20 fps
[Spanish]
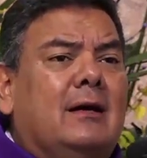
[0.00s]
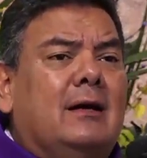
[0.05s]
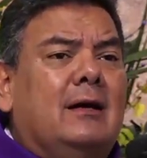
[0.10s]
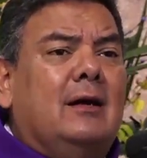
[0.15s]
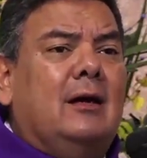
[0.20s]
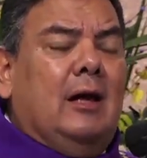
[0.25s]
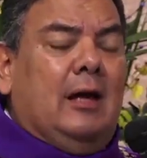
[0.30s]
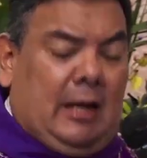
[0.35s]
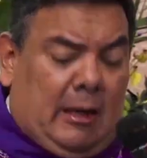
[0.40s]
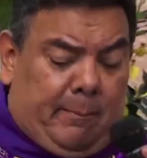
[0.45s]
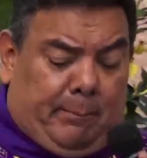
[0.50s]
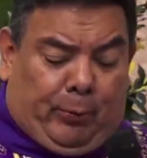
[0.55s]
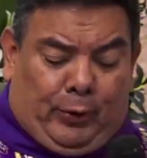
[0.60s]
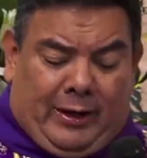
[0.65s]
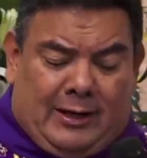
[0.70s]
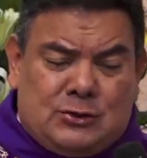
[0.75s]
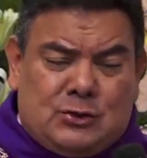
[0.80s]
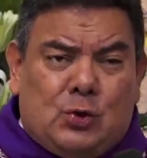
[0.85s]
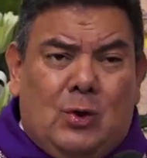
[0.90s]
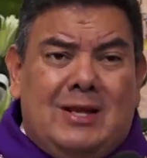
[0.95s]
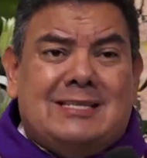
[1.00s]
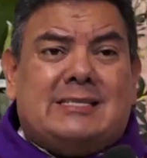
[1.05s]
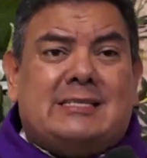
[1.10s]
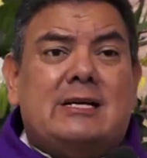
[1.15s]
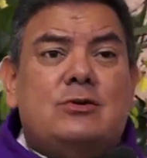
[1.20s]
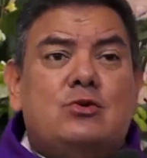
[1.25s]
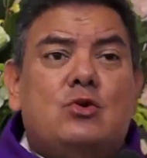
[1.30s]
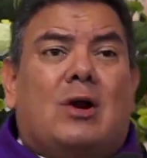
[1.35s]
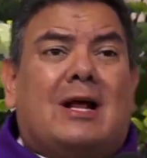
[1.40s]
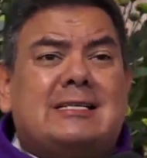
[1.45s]
Y por eso el
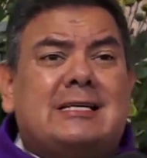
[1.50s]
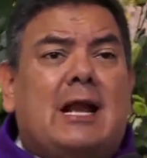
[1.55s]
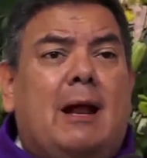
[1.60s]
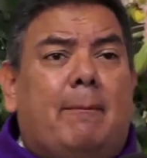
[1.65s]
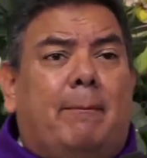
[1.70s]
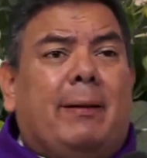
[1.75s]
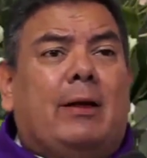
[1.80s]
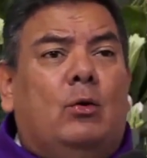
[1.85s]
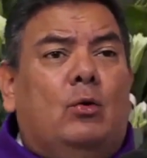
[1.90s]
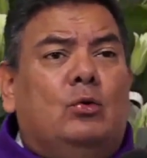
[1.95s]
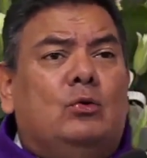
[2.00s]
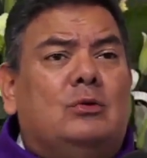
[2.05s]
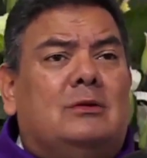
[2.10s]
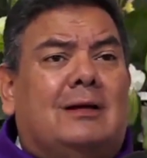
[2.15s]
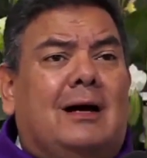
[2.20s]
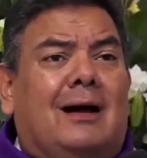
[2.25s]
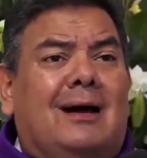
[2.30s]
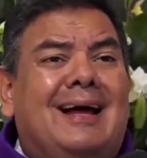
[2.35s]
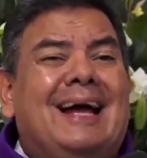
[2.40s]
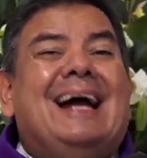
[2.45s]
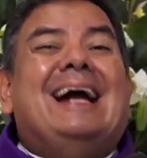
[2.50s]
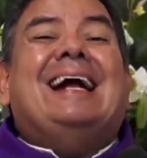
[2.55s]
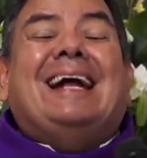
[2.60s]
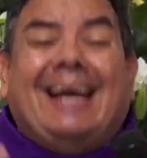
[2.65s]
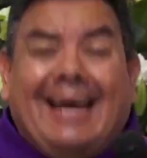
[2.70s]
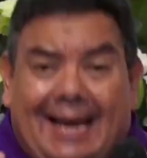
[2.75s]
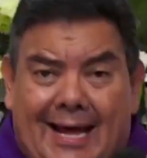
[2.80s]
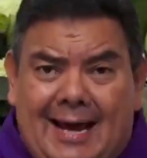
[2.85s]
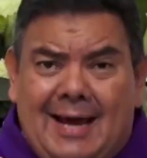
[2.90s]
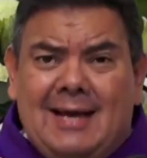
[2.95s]
Señor hace la pregunta,
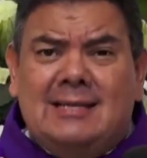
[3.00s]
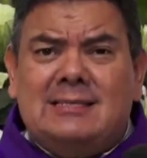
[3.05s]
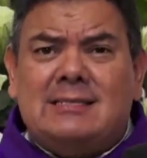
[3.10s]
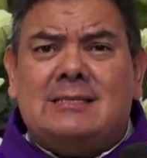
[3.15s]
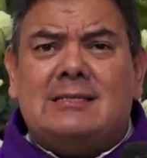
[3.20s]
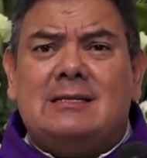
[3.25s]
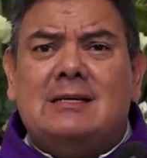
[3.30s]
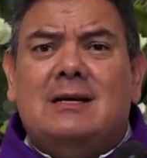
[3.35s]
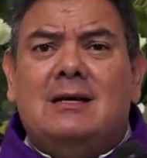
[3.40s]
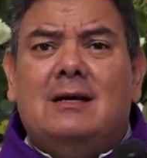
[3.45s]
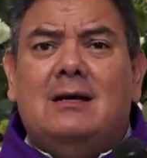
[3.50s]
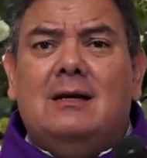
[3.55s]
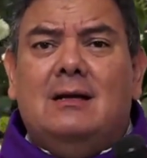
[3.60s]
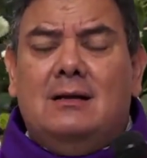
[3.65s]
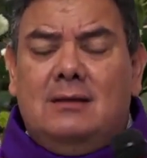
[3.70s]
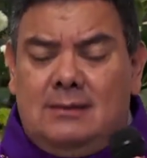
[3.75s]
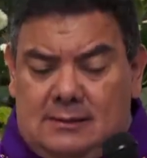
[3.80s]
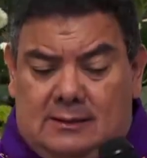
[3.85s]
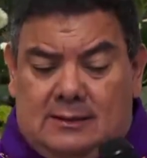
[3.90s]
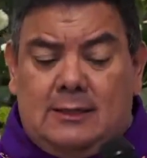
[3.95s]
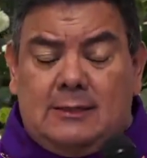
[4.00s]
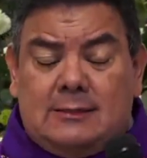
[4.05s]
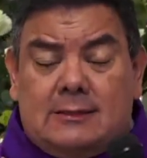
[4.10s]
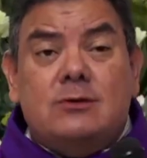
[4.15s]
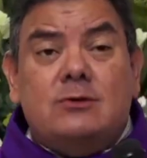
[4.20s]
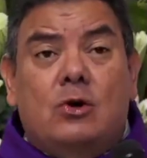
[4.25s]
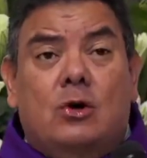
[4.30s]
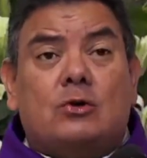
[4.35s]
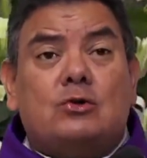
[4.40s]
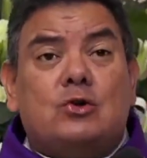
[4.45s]
¿crees? Sí,
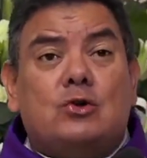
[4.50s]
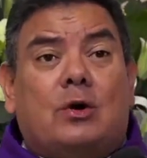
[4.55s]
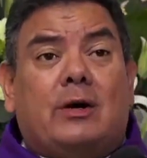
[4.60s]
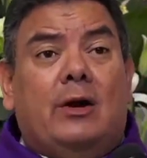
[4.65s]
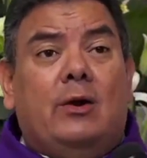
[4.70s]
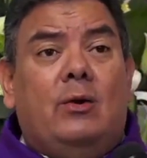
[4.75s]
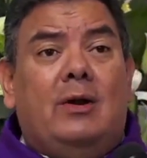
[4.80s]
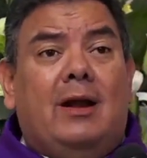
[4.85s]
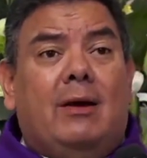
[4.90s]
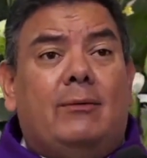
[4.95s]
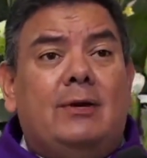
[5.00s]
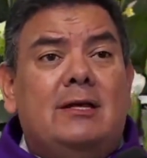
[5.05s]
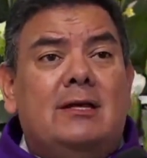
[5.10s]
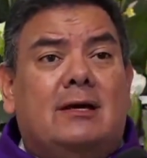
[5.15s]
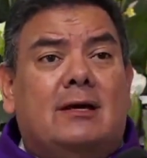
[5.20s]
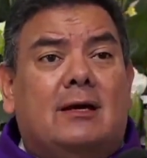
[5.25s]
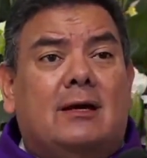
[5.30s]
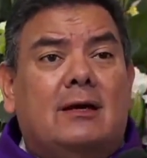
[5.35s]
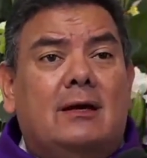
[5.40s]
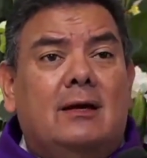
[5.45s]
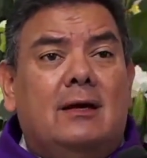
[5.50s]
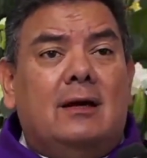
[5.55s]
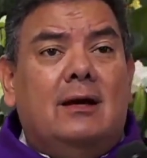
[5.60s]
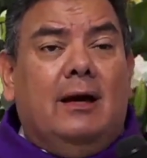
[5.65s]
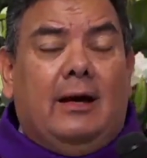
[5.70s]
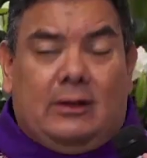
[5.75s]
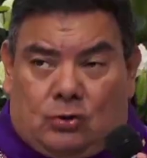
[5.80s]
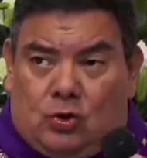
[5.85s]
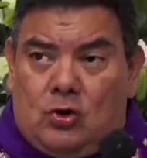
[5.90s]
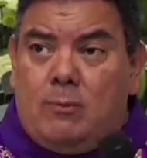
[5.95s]
Señor, yo creo en la vida.
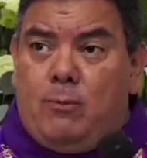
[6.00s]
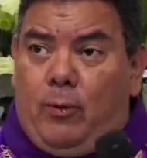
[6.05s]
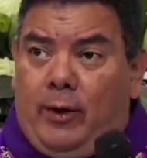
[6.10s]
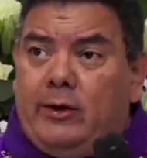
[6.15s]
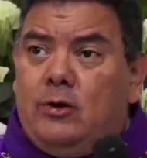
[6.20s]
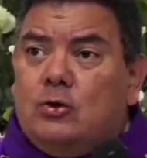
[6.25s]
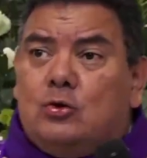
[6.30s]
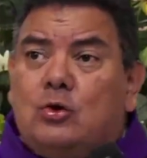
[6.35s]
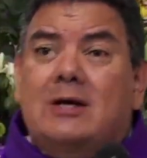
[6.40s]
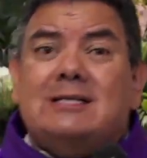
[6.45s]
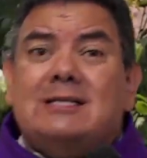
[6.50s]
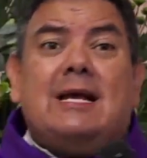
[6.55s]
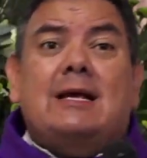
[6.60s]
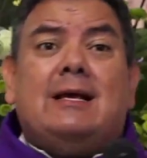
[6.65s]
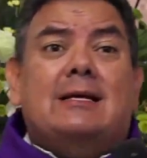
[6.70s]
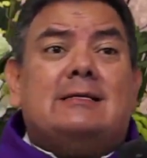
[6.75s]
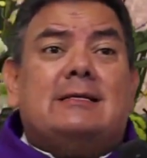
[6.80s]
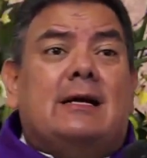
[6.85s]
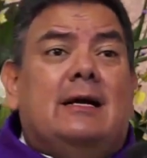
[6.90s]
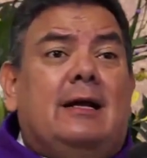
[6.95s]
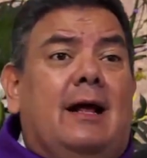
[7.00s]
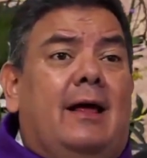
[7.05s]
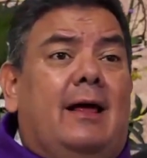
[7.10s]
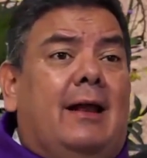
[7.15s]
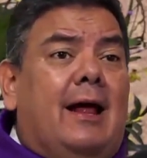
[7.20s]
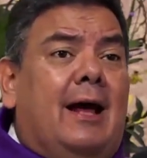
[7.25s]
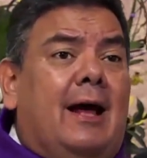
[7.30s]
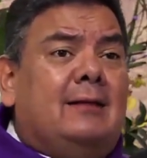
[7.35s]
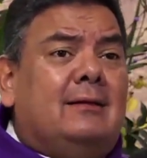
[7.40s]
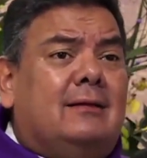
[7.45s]
Entonces, bueno, entonces hay que seguir
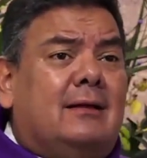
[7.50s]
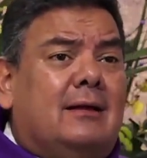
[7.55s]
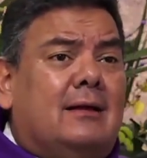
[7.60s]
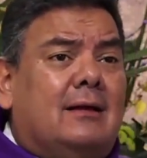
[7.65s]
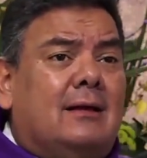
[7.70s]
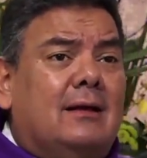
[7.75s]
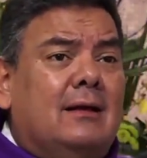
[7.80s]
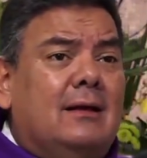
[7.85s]
adelante.